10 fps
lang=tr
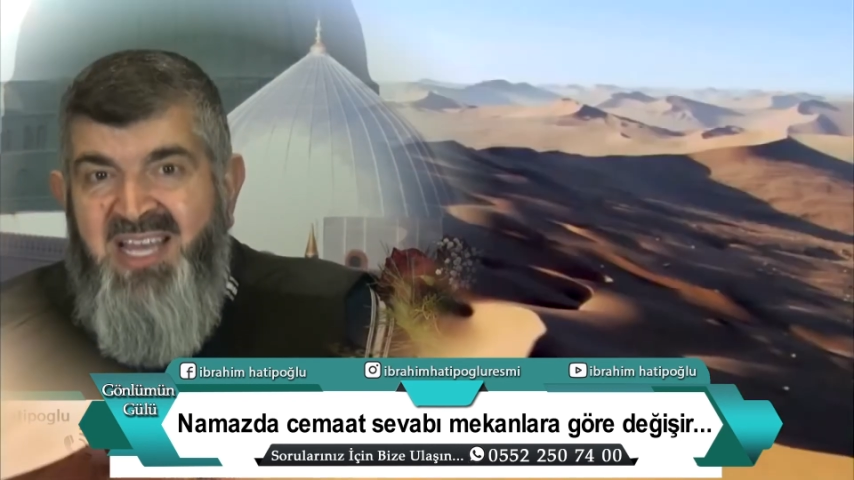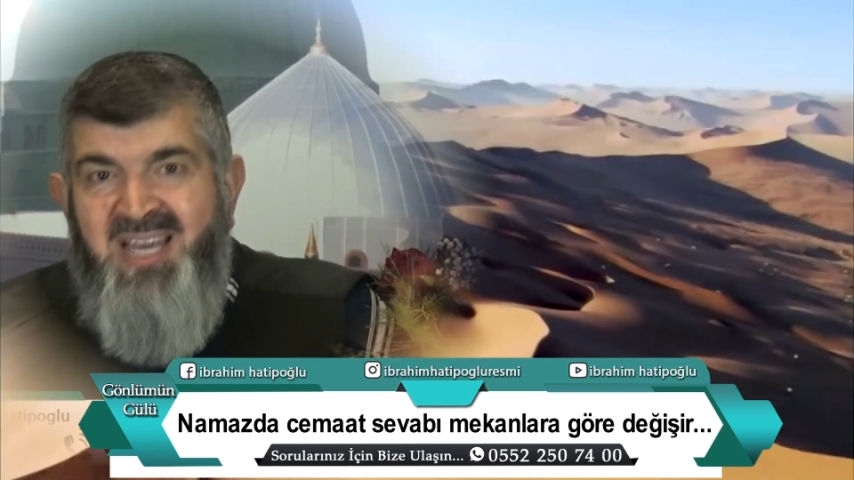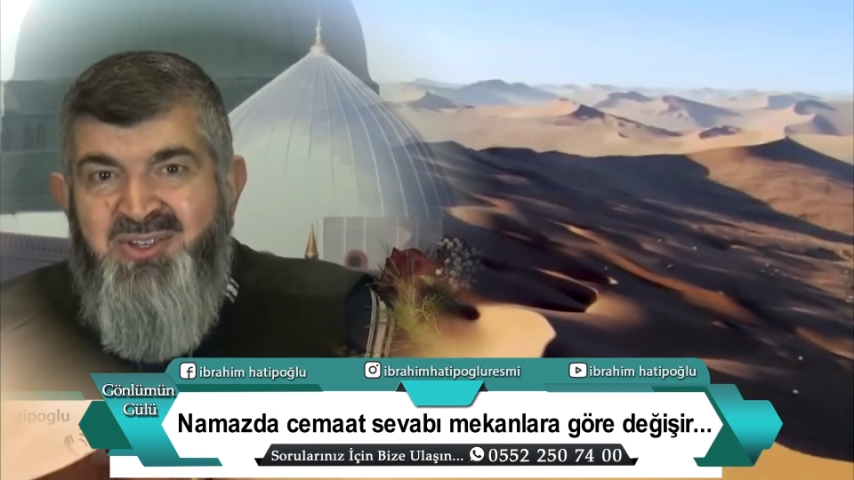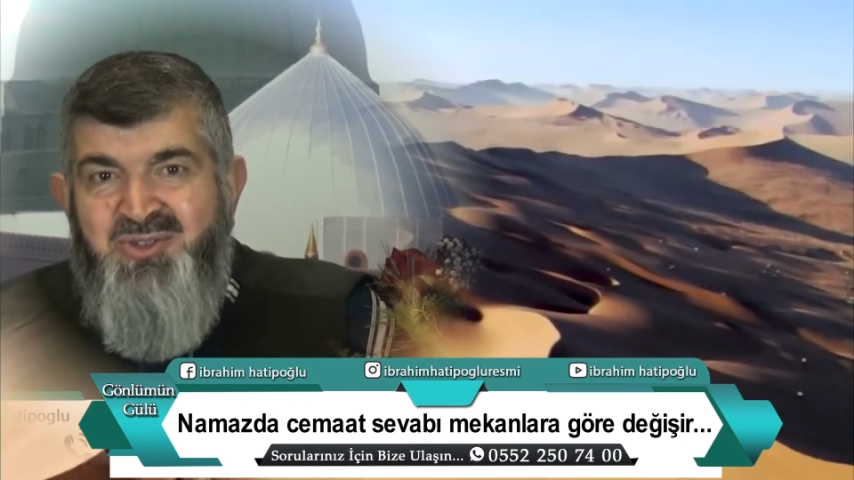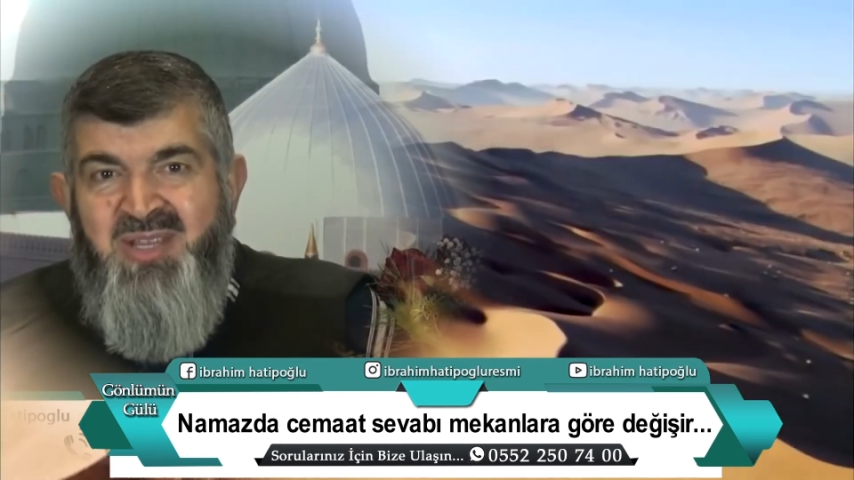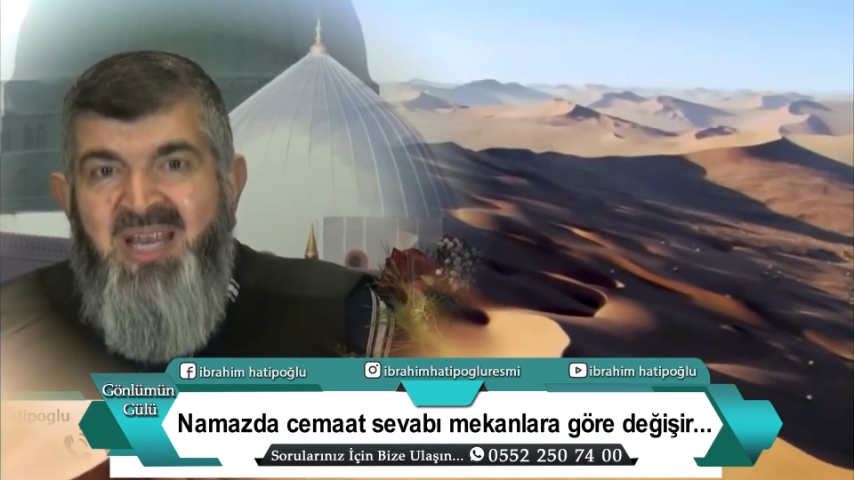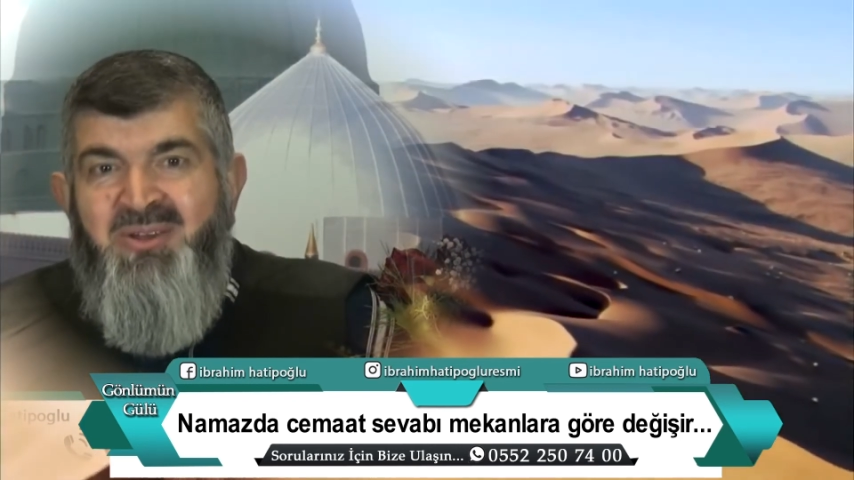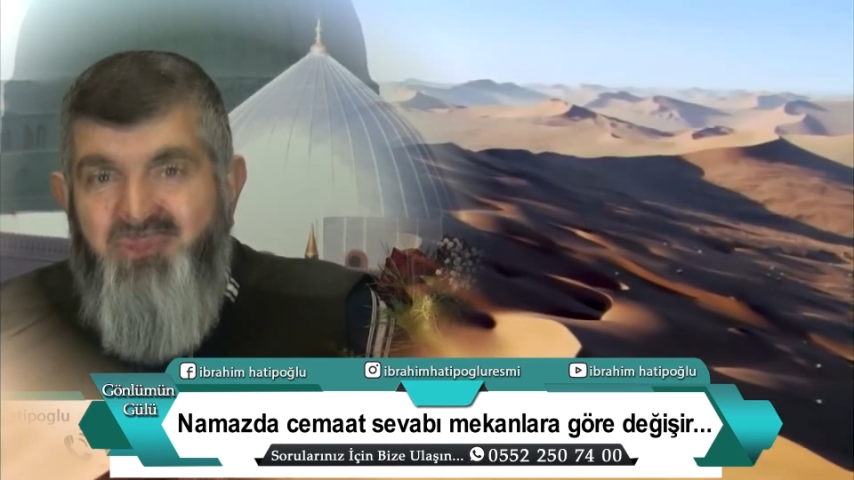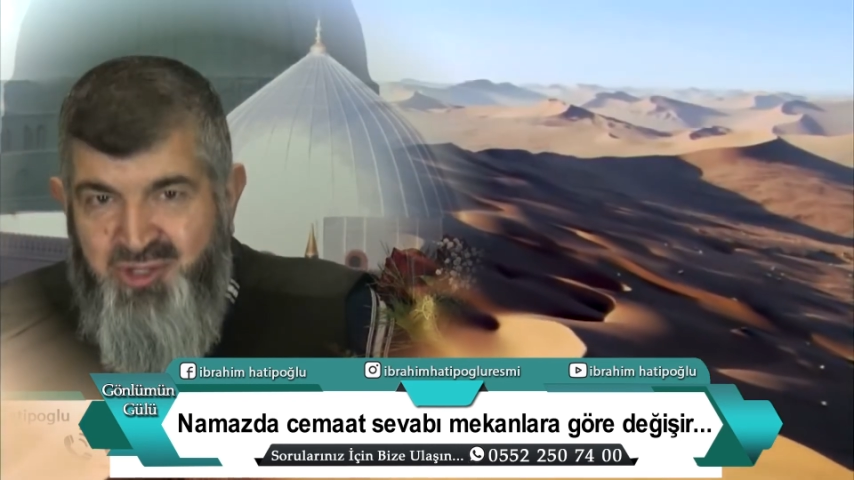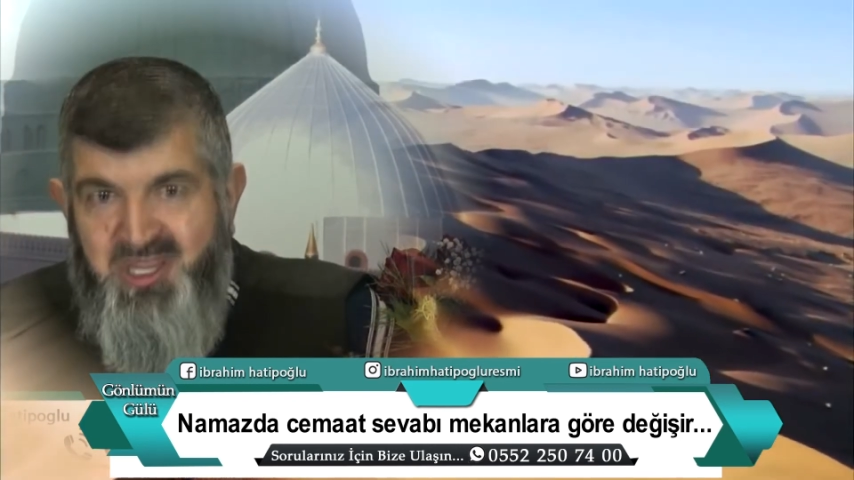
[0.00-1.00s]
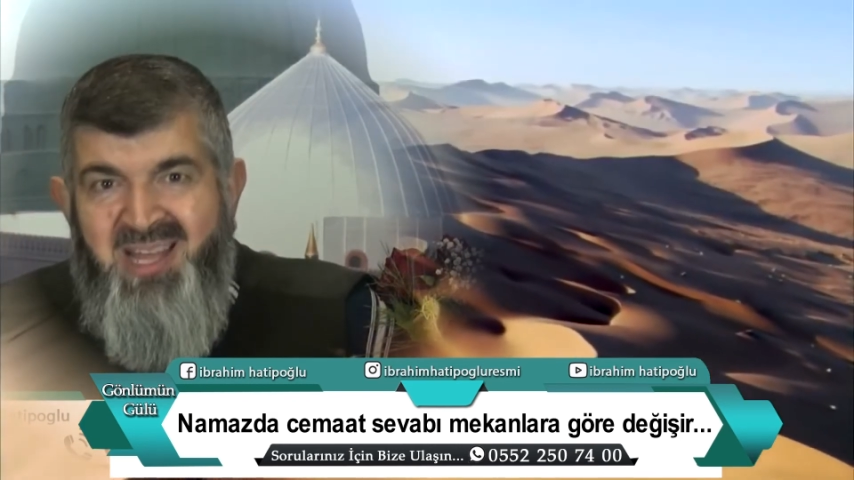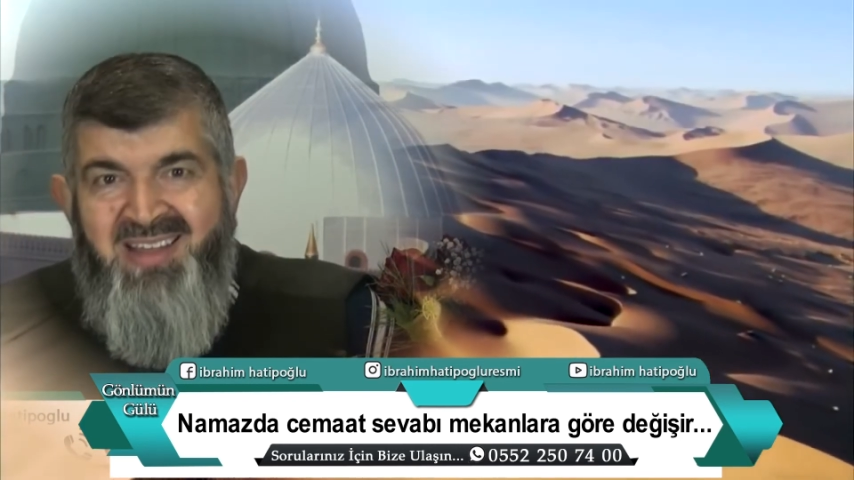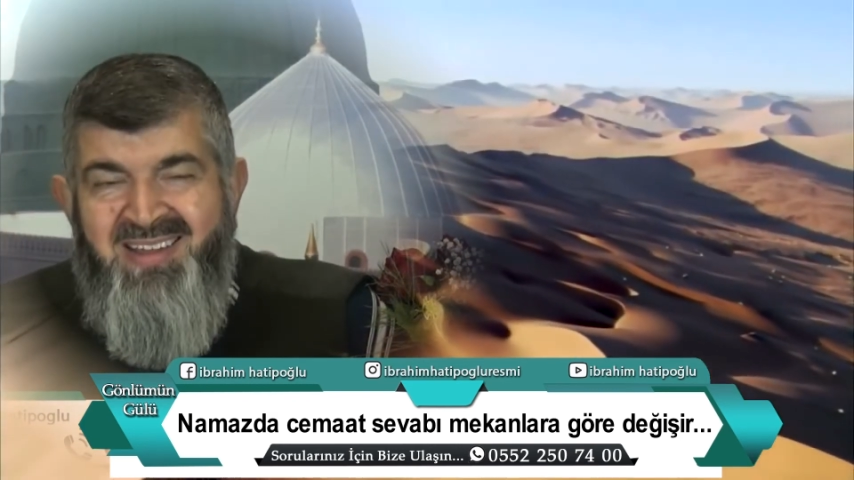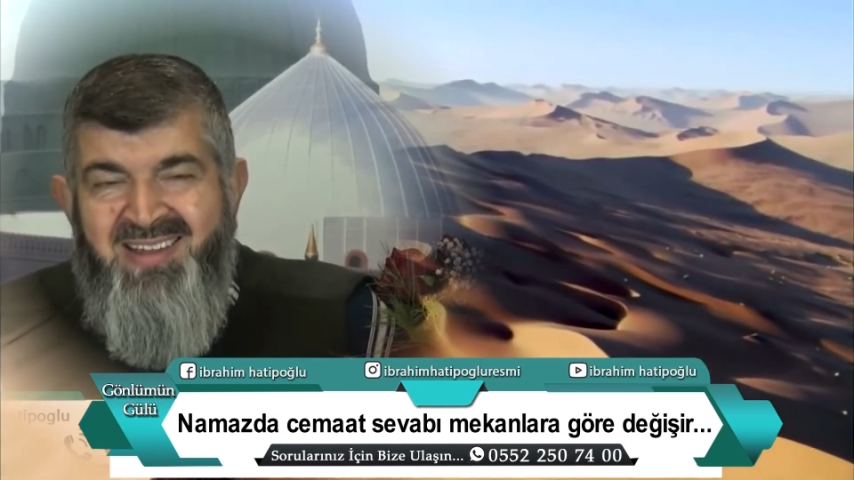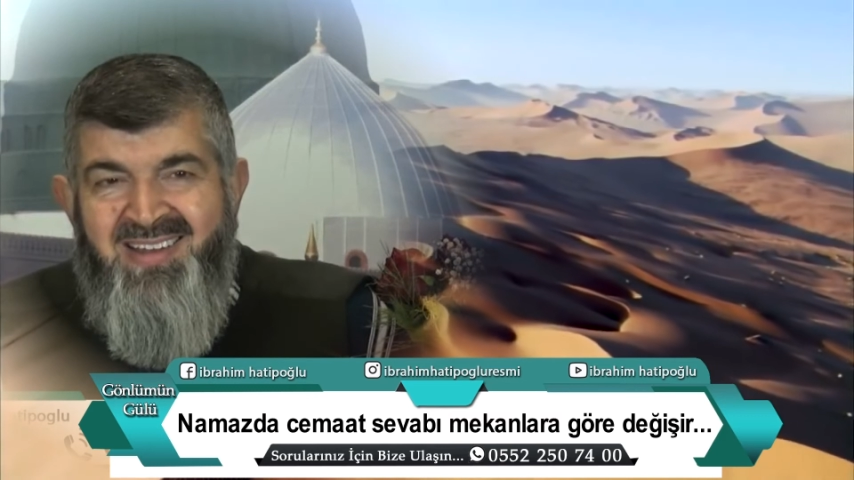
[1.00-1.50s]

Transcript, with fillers: teheccüde 3'te.